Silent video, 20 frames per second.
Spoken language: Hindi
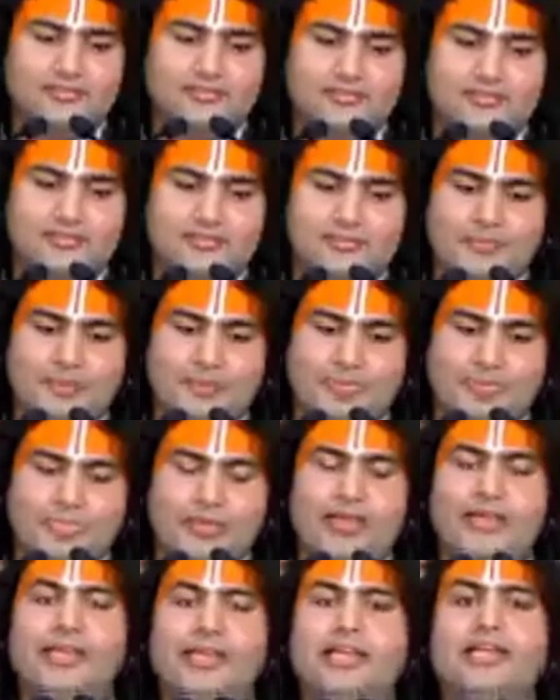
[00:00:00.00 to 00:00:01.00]
एक
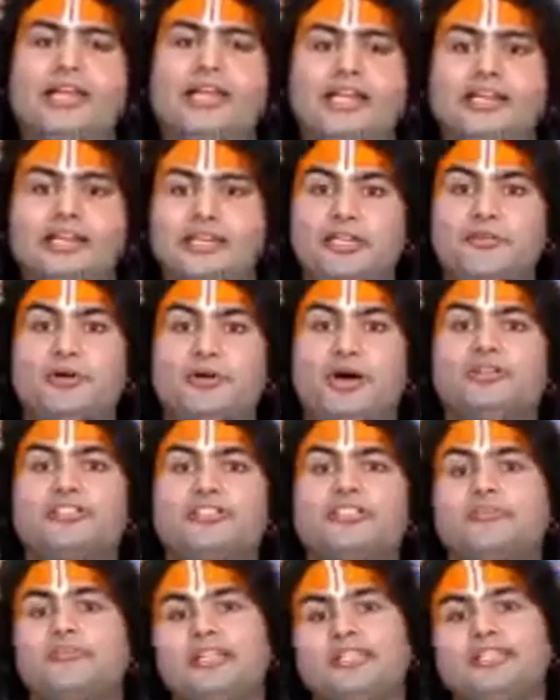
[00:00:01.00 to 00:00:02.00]
लड़की बहुत समझदार थी